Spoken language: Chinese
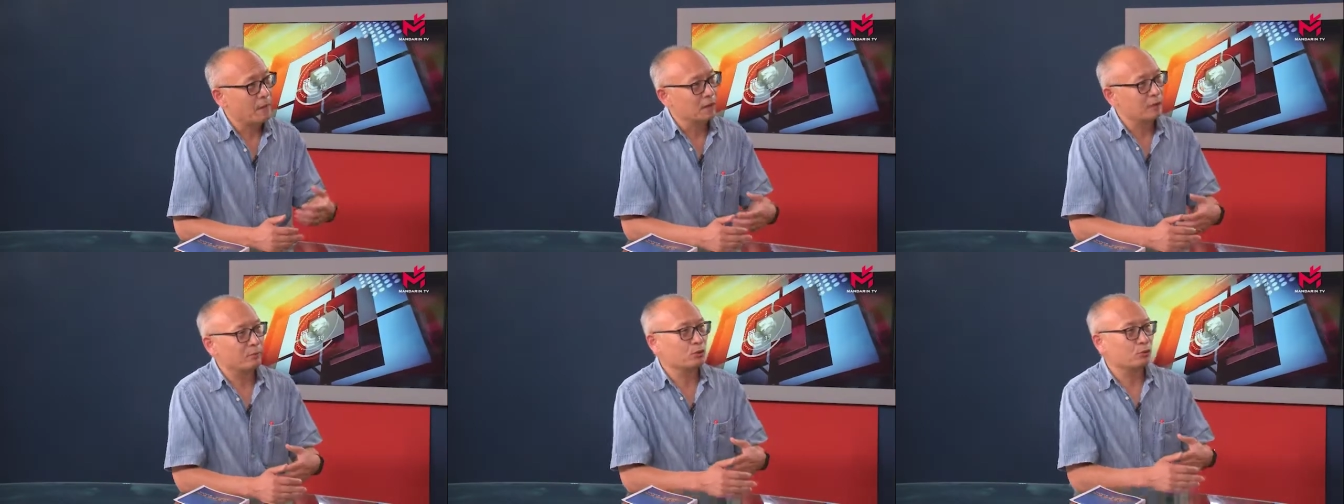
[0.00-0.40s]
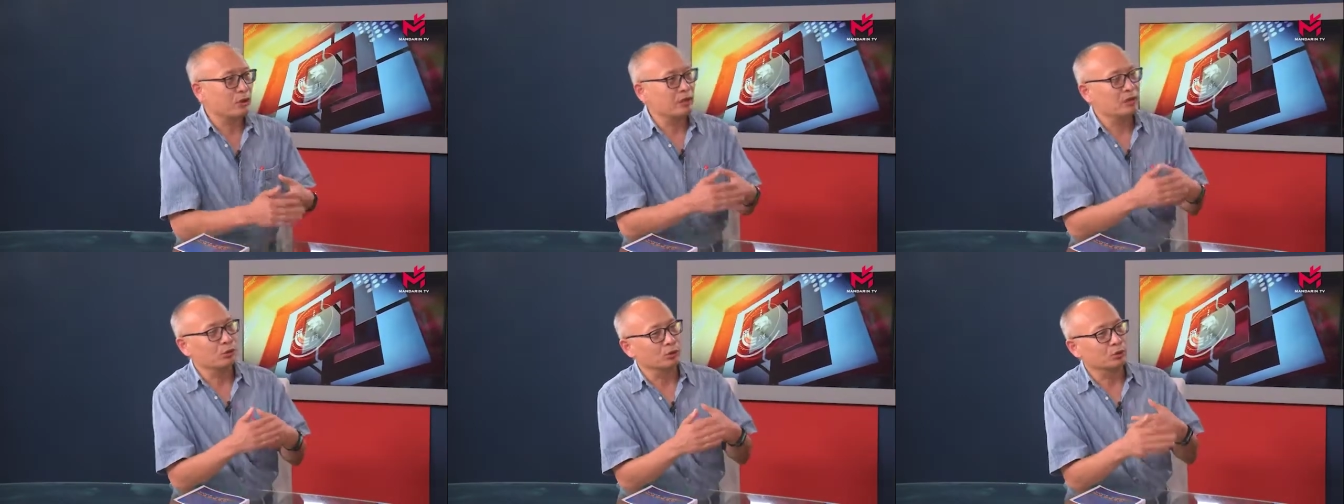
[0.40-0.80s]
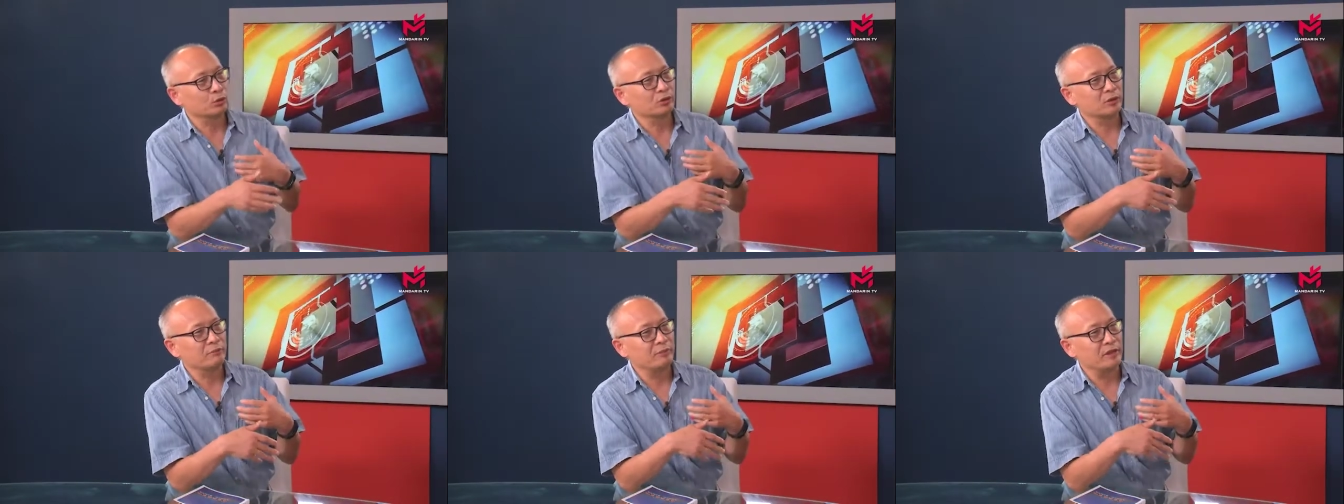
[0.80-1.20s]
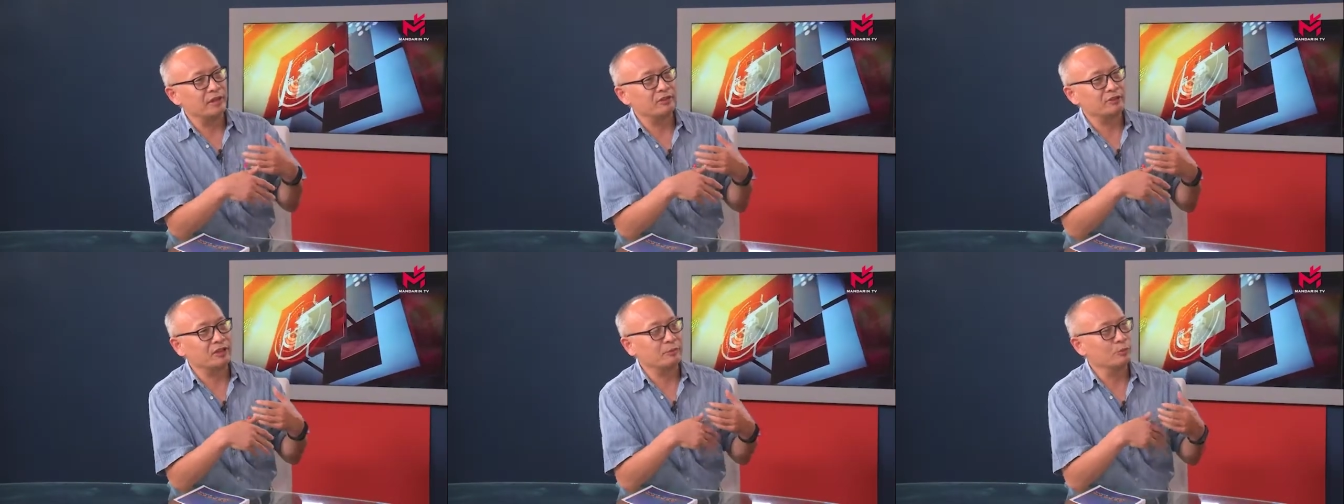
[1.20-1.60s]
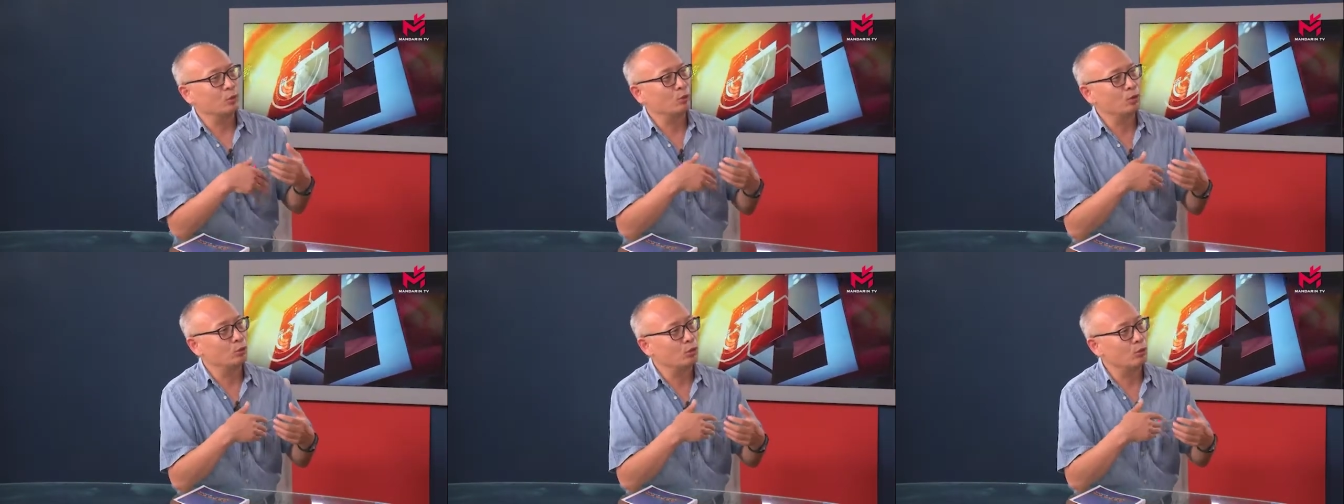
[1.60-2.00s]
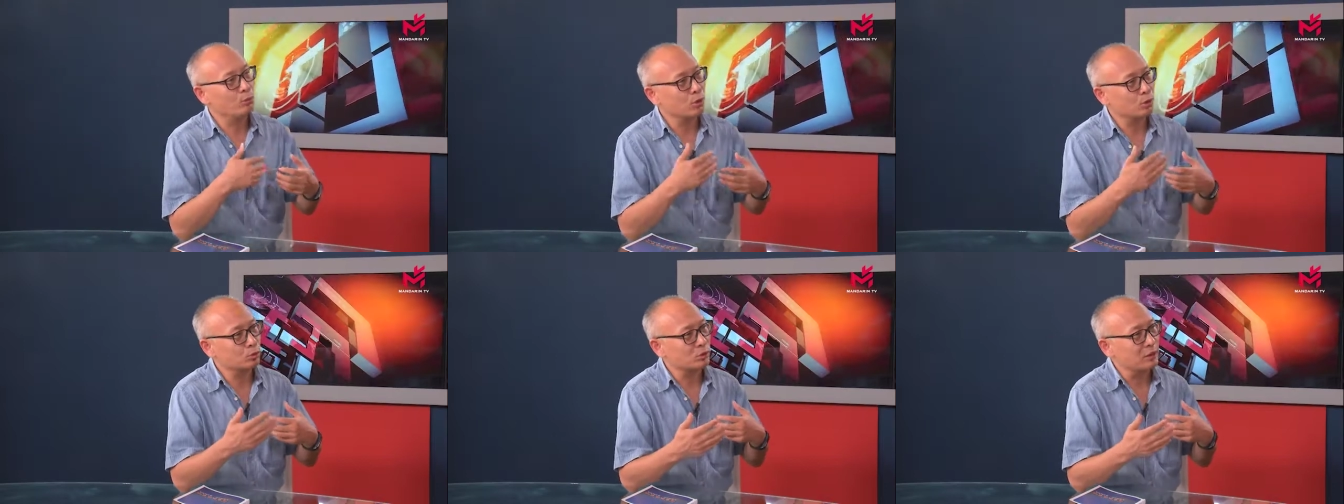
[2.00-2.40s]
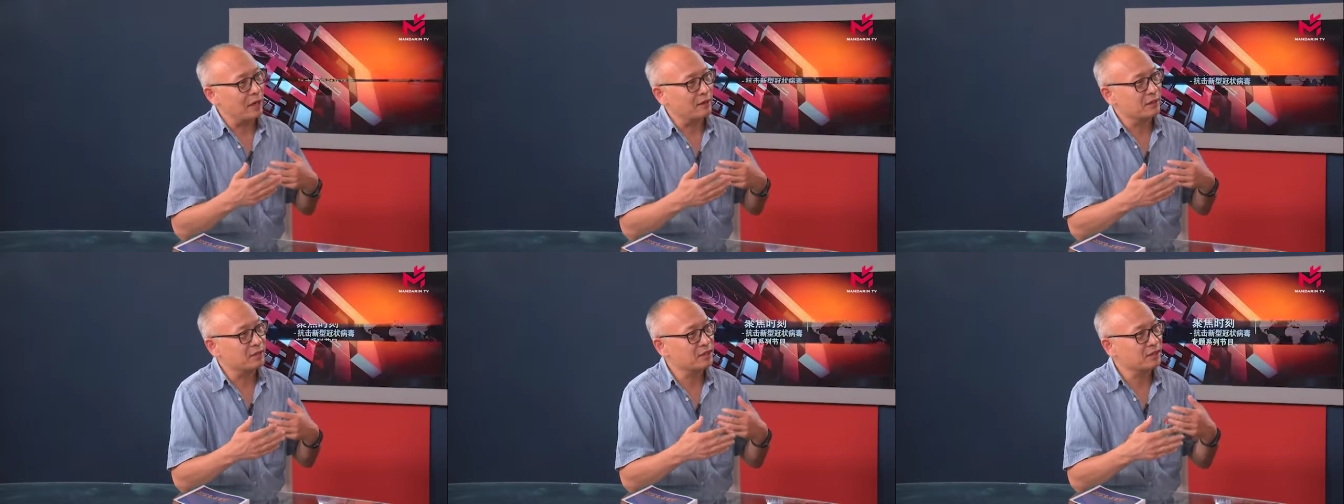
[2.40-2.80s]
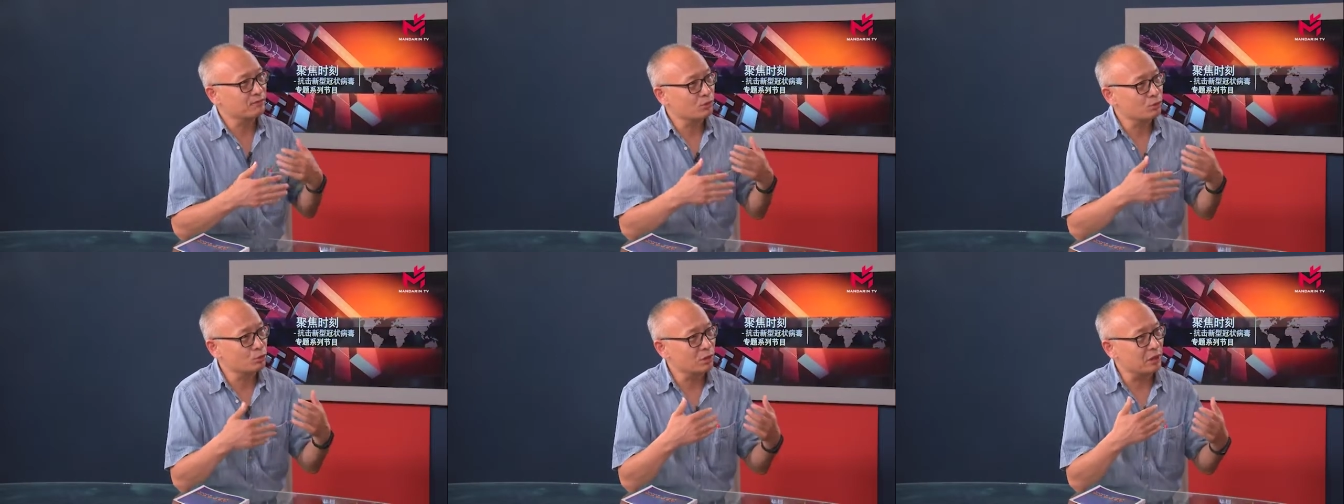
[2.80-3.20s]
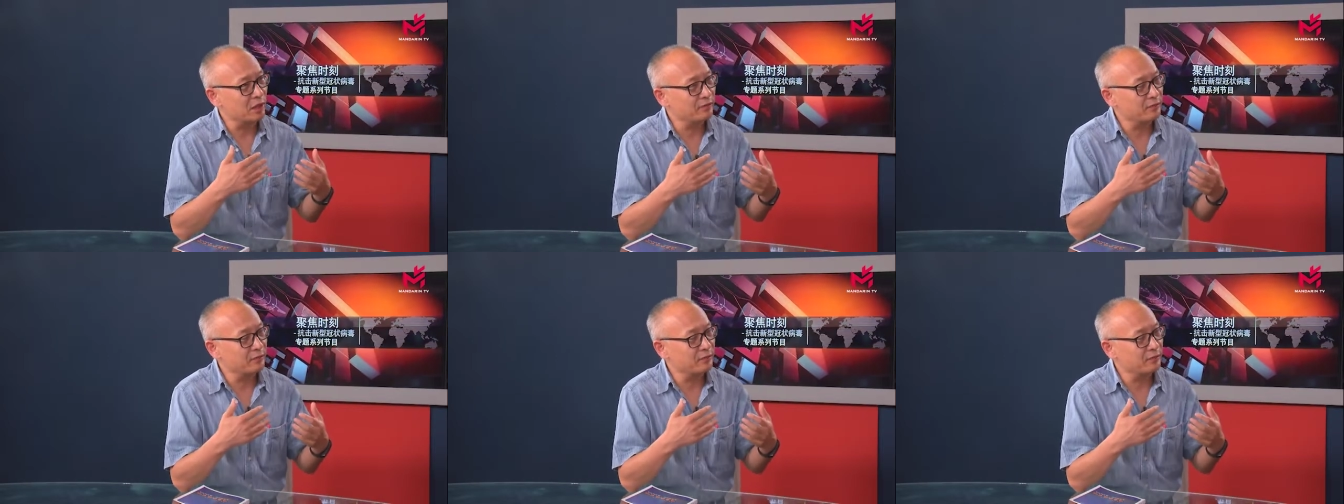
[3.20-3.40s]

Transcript: 那么，所以有的时候呢，媒体为什么会推波助澜、兴风作浪？